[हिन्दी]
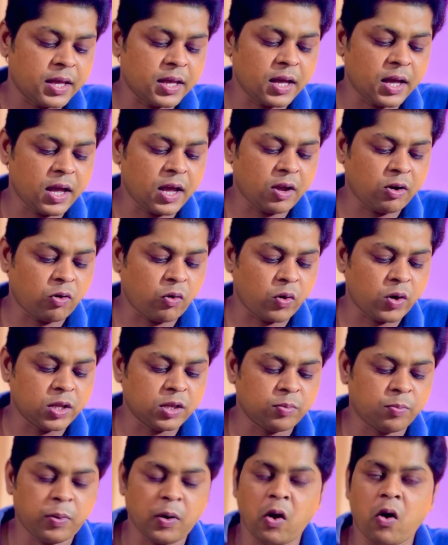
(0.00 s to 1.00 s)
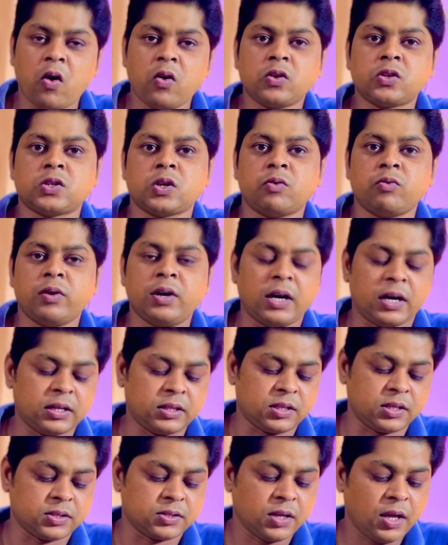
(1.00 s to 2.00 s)
ये है रोहित ब्लॉग चौवन
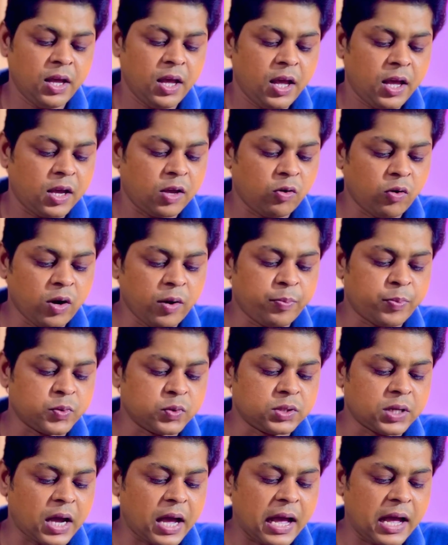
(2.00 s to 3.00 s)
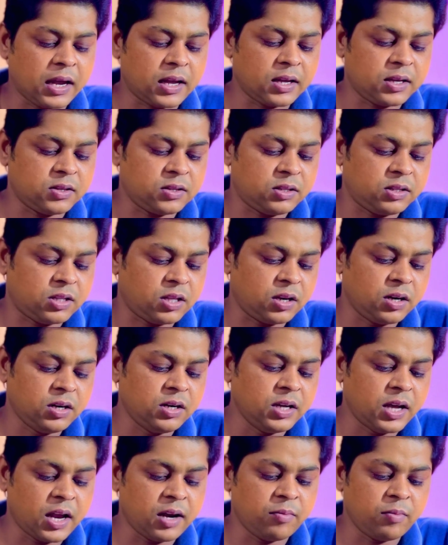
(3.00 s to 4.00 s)
अड़तीस इन्होंने पूछा है कि
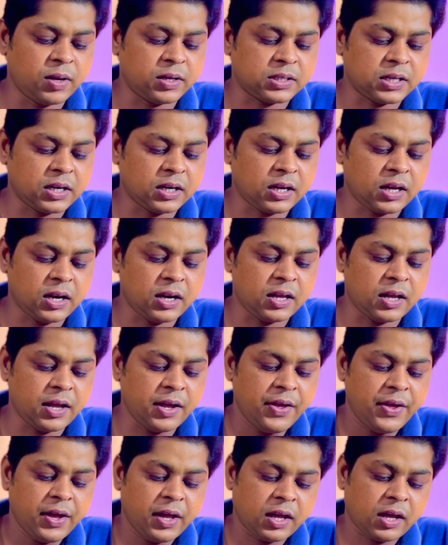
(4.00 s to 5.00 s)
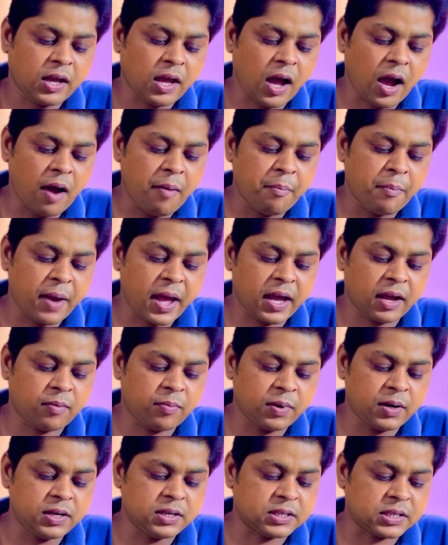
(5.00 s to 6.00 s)
थ्री एनिमेशन के लिए क्या मैक
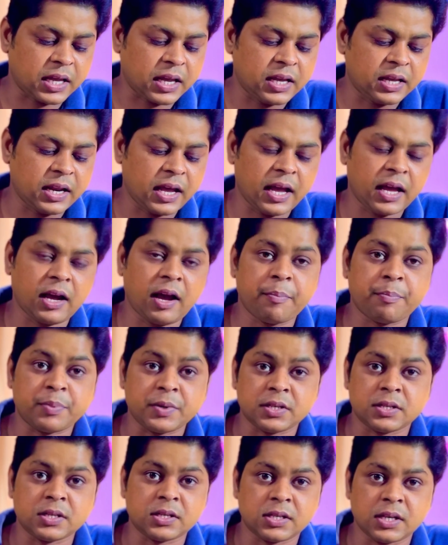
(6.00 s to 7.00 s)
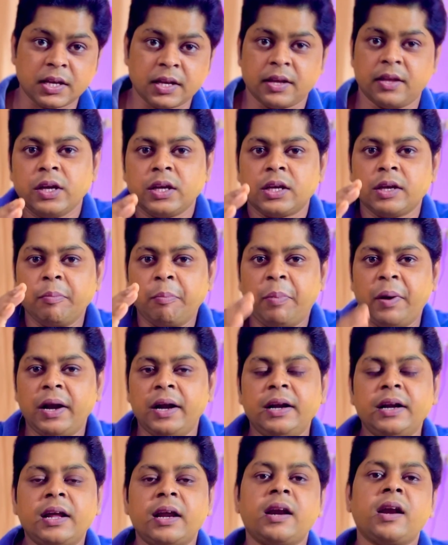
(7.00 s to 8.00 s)
मिनी सही रहेगा पीसी से कि
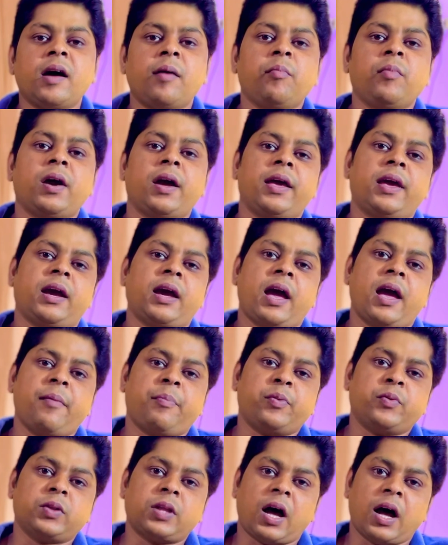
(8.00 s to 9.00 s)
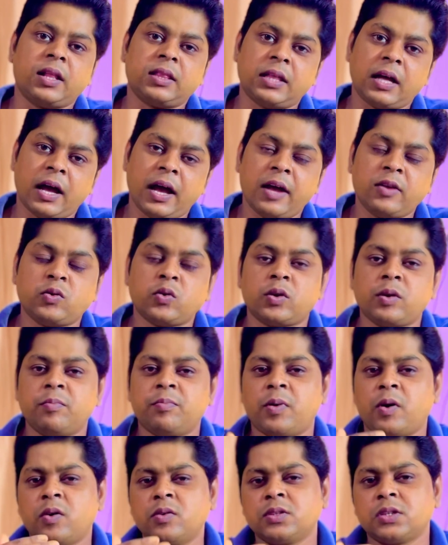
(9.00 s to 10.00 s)
ब्लेंडर नाम का एक ऐप आता है जो कि
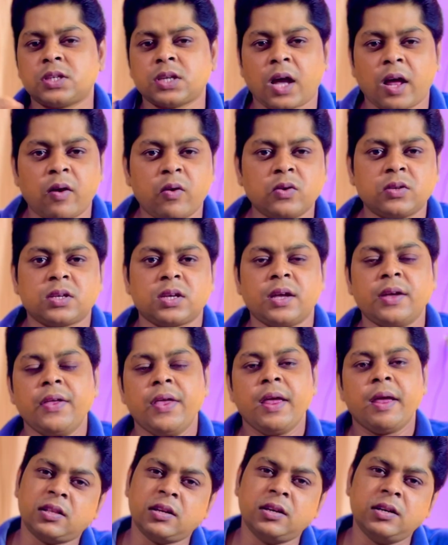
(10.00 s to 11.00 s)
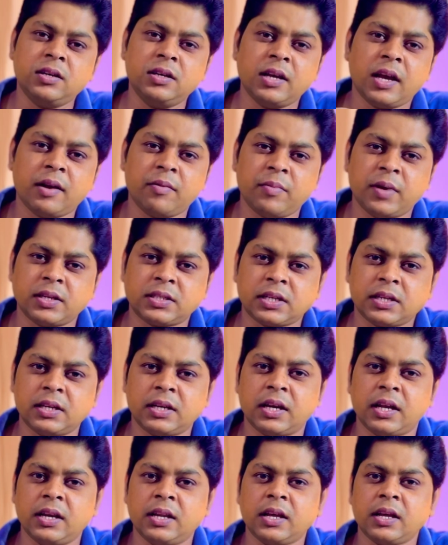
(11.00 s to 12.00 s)
बहुत सालों से थ्री एनिमेशन
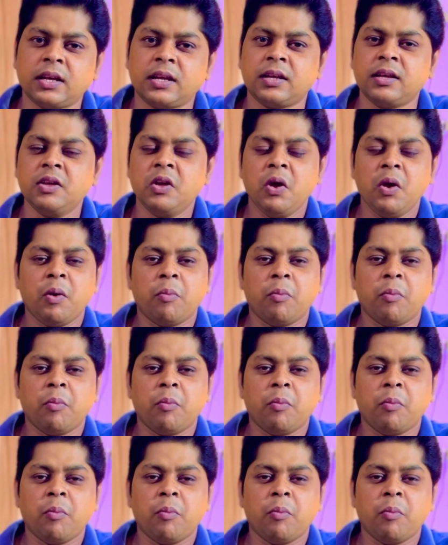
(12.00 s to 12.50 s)
के लिए ही